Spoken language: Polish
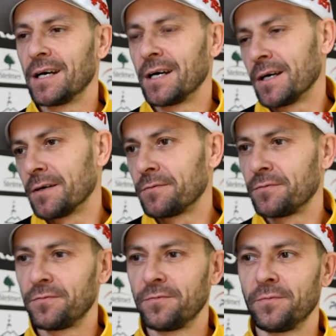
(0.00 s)
a
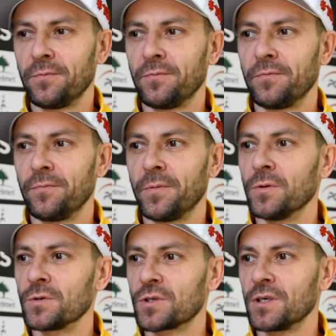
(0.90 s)
w
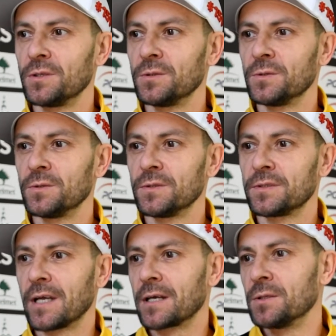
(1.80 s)
połączeniu
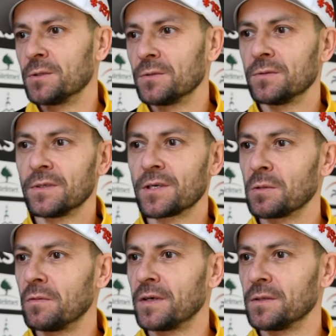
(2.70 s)
z taką
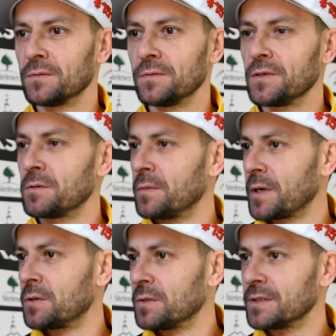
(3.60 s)
renowaną firmą,
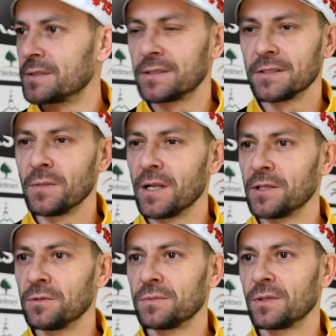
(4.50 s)
jaką jest
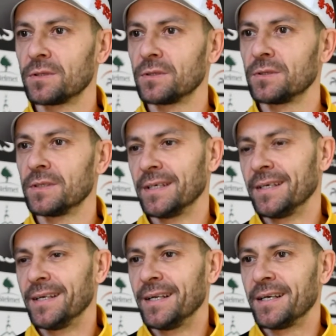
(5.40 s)
Millennium, no to
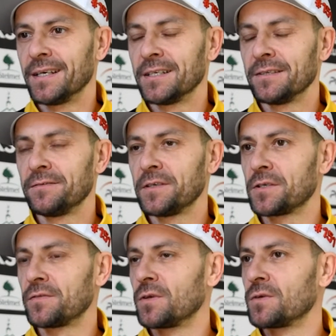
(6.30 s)

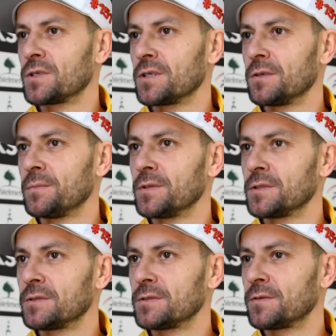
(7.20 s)
wierzę w to, że
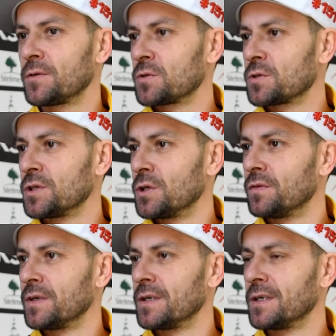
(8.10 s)
stworzą się
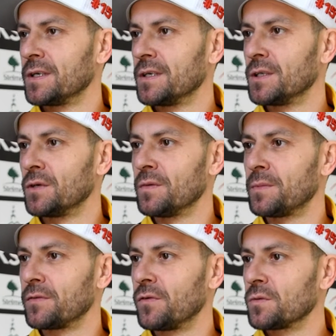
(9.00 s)
nowe, nowe
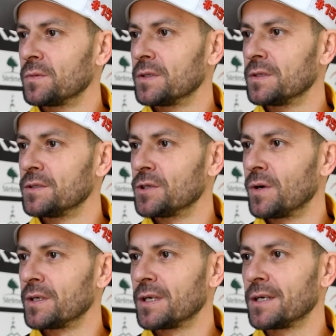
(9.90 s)
platformy
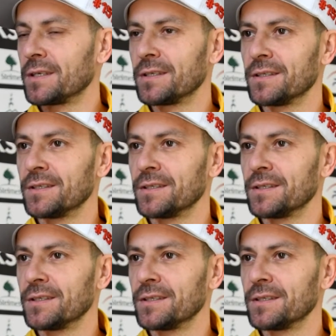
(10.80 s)
działania,